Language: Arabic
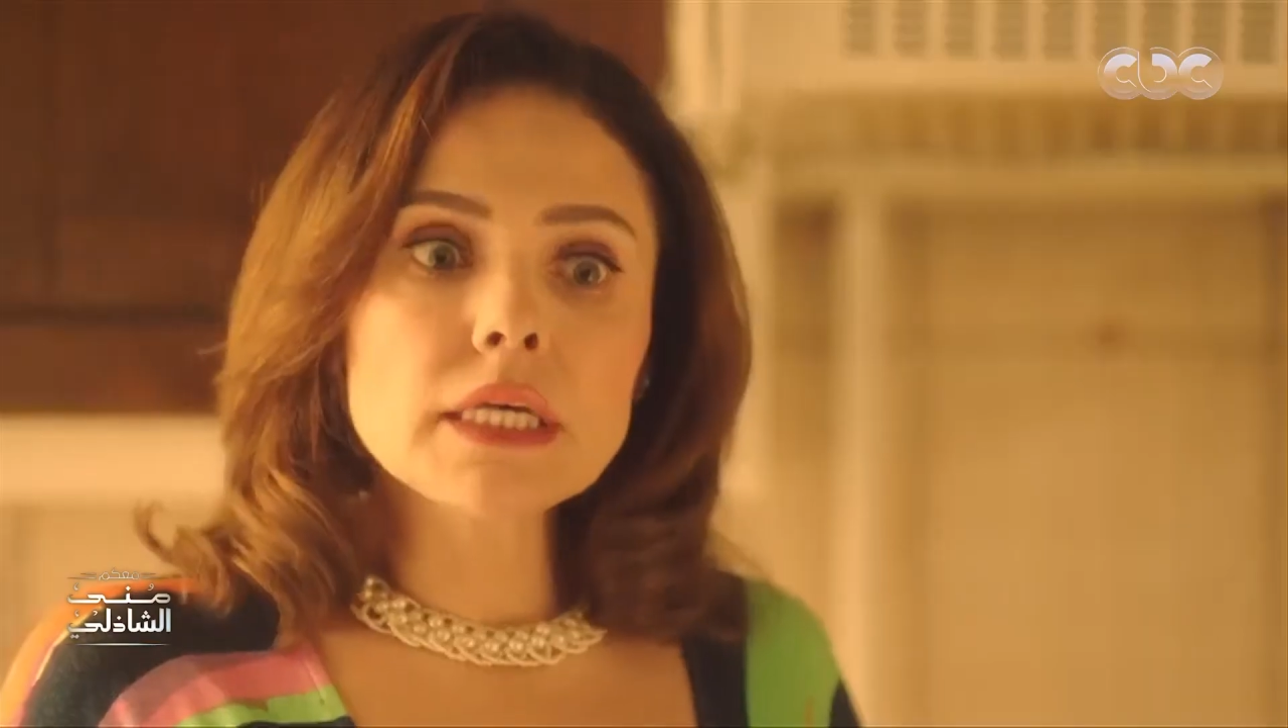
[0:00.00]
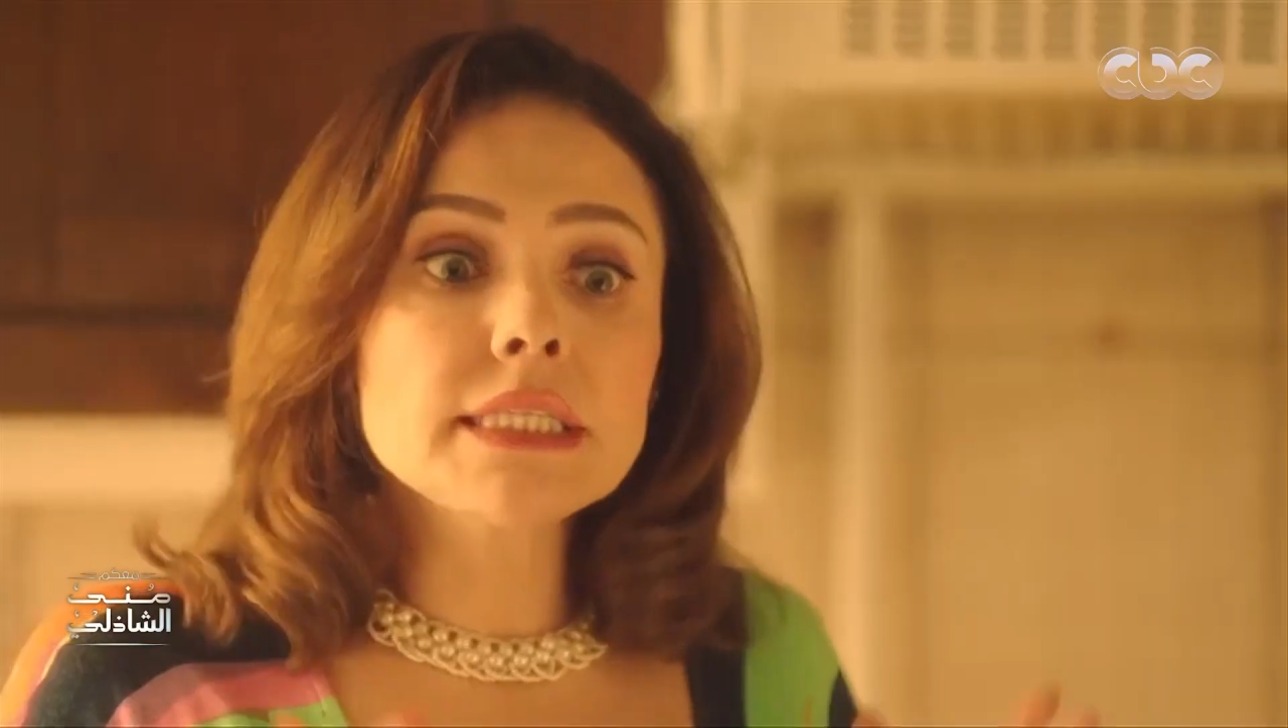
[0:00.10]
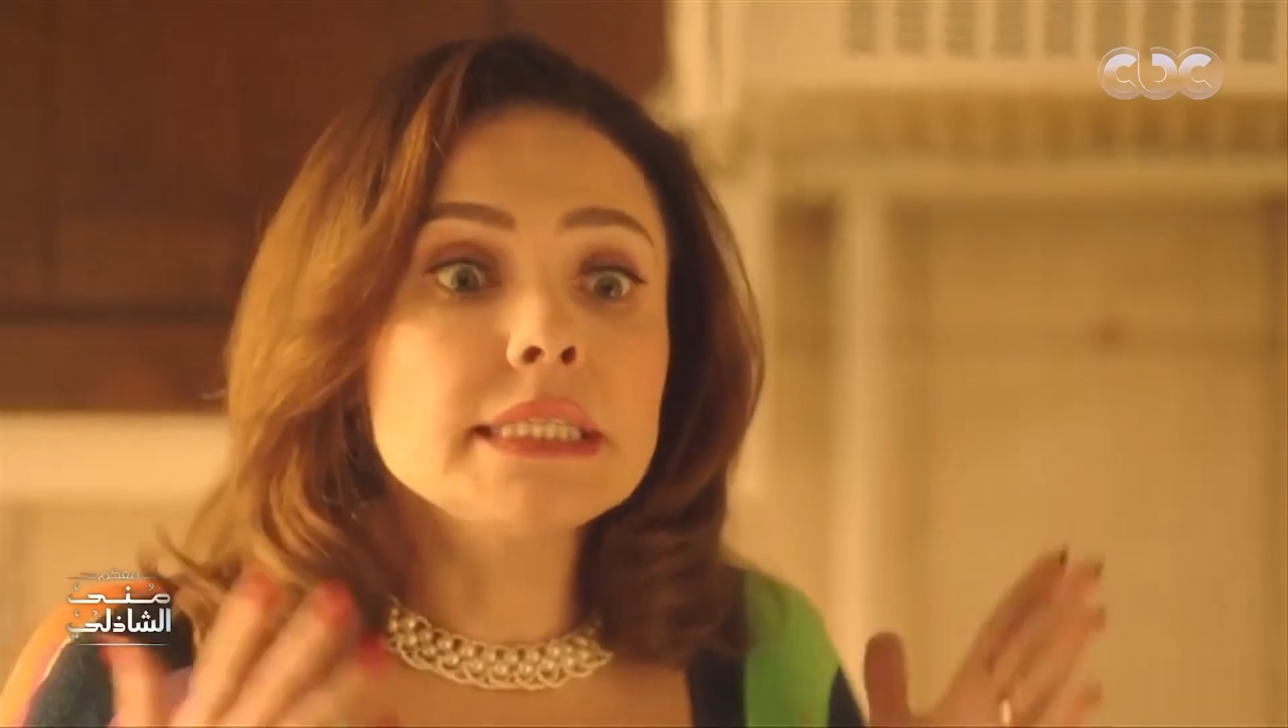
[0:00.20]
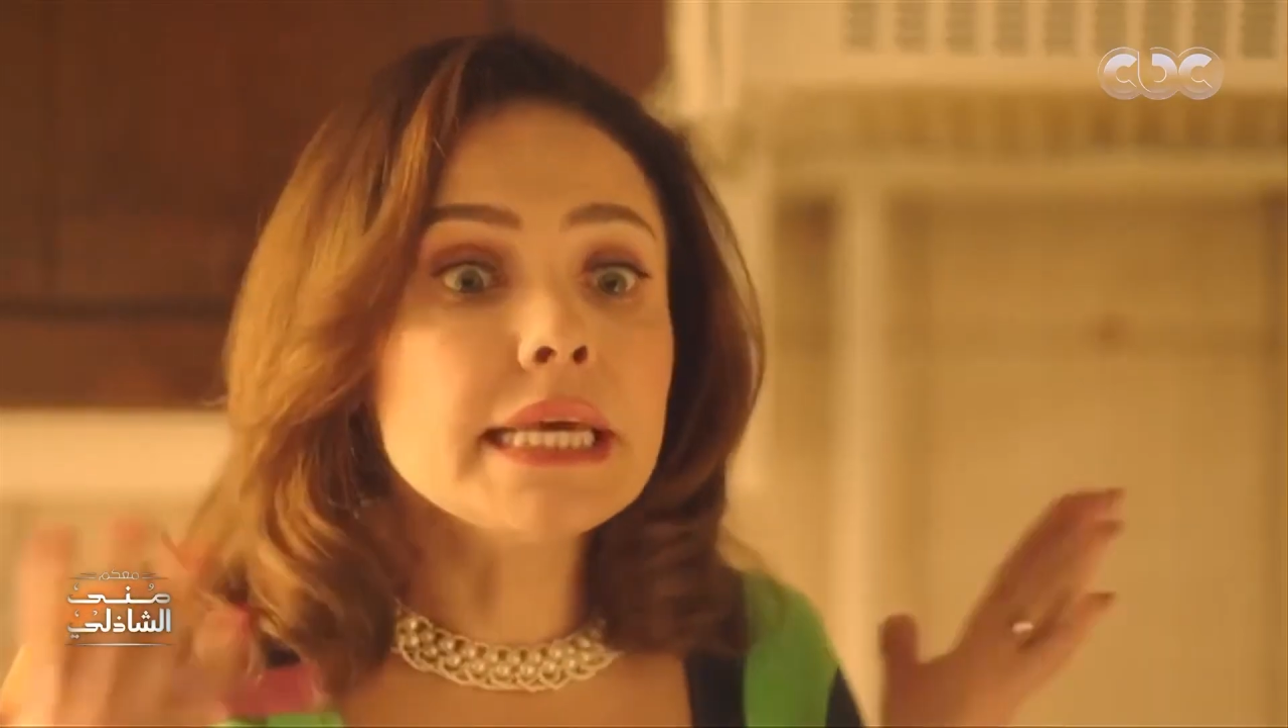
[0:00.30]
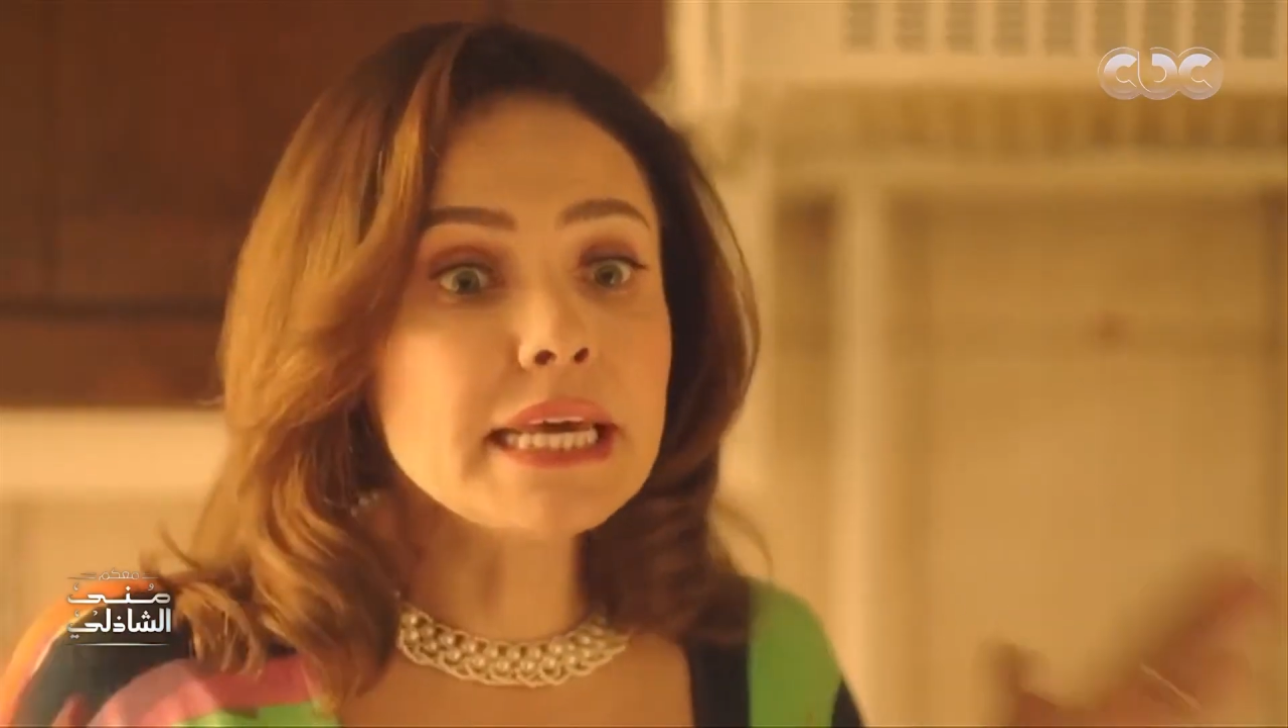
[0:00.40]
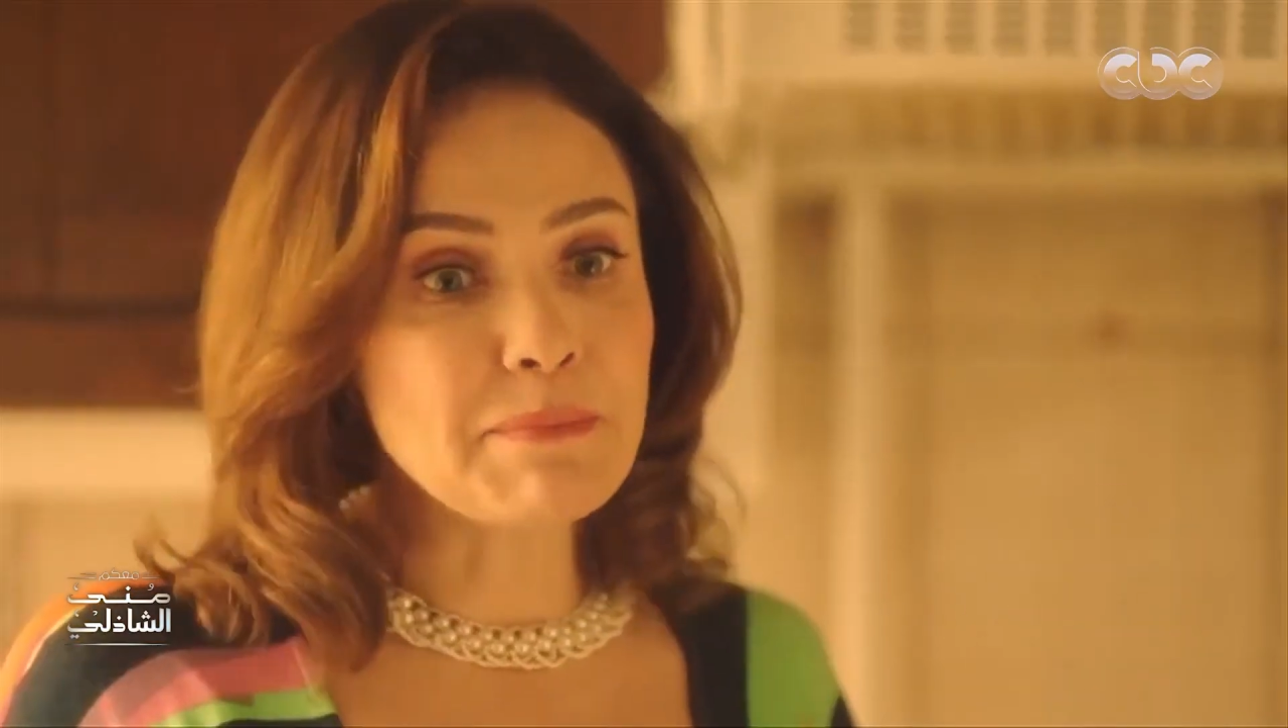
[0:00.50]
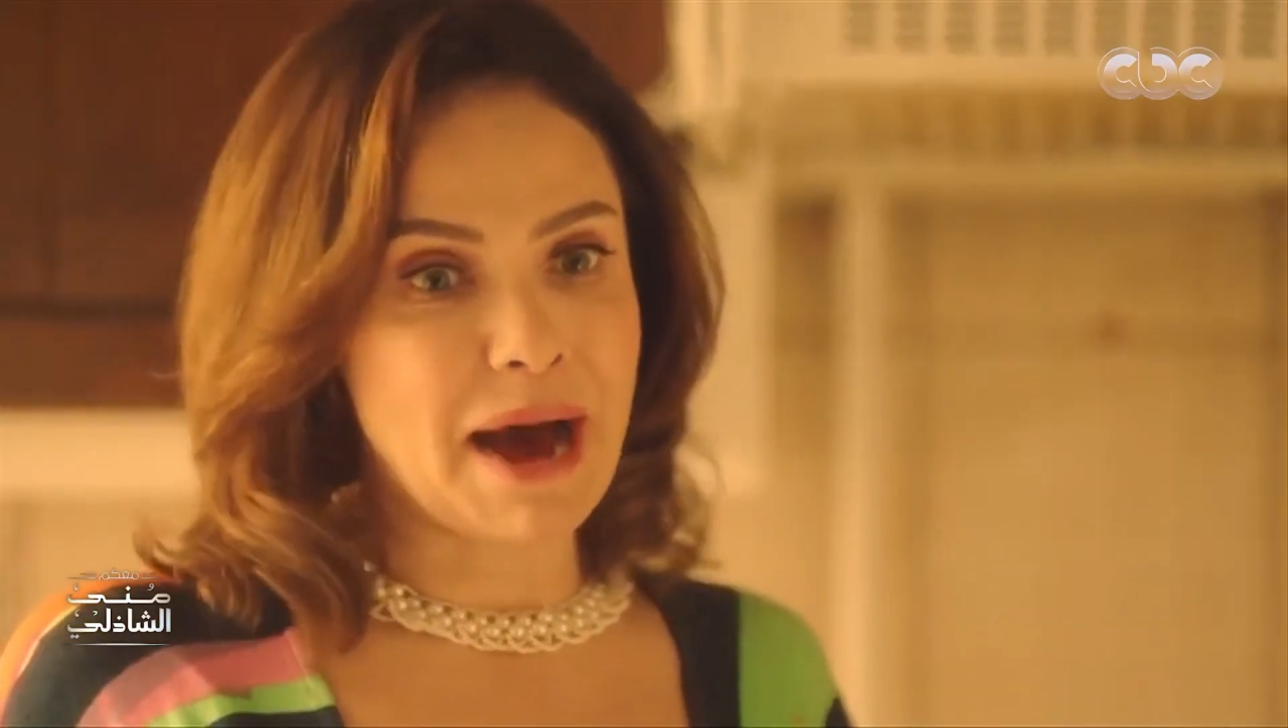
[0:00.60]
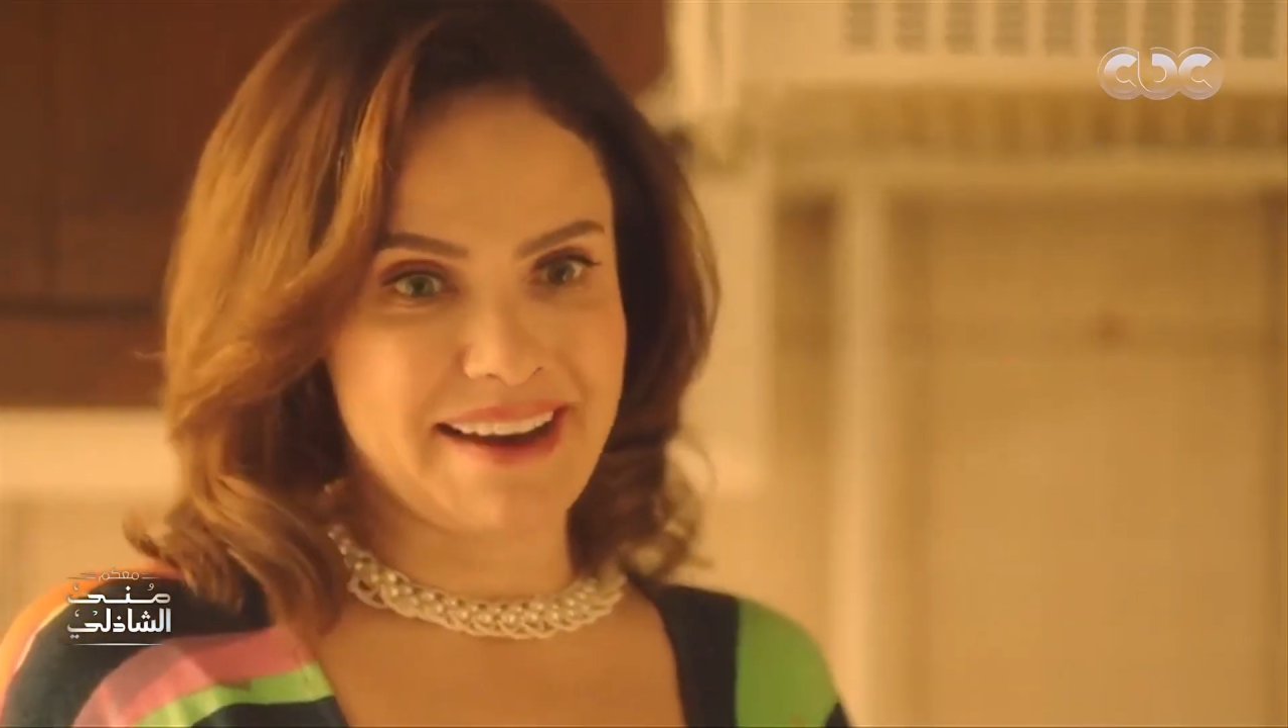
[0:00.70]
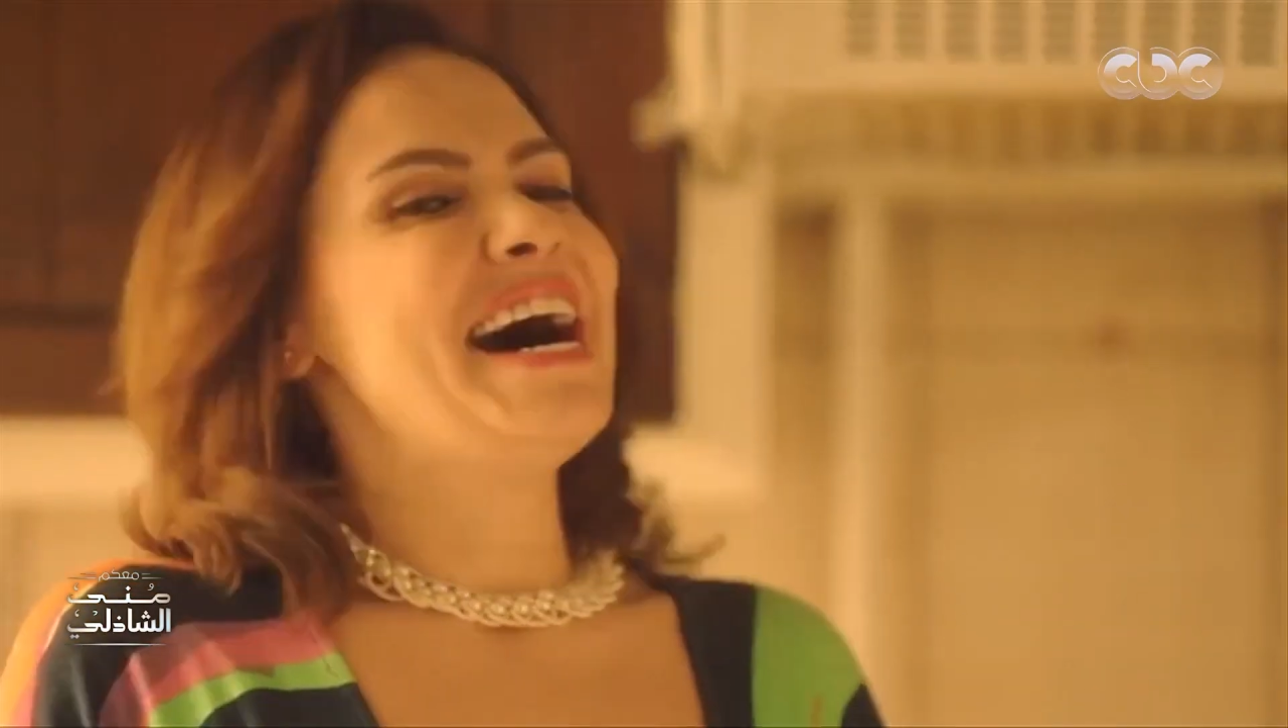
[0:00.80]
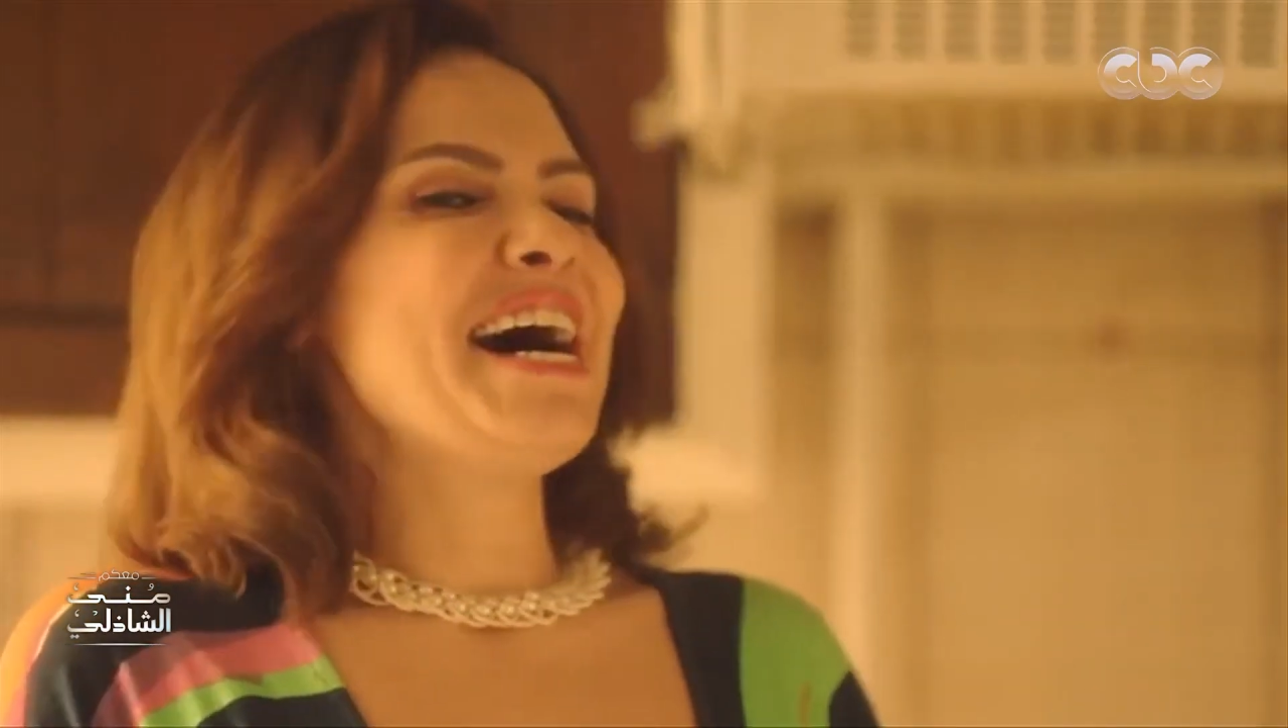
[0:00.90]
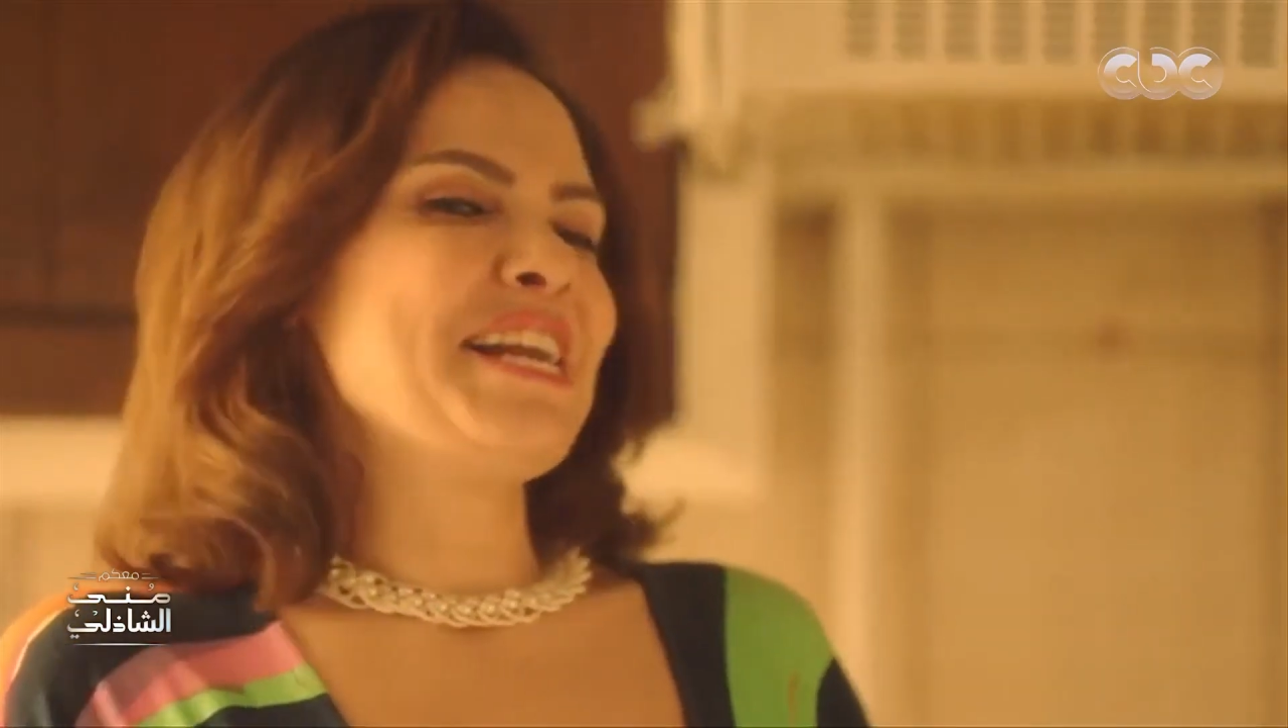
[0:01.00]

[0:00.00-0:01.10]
السيمه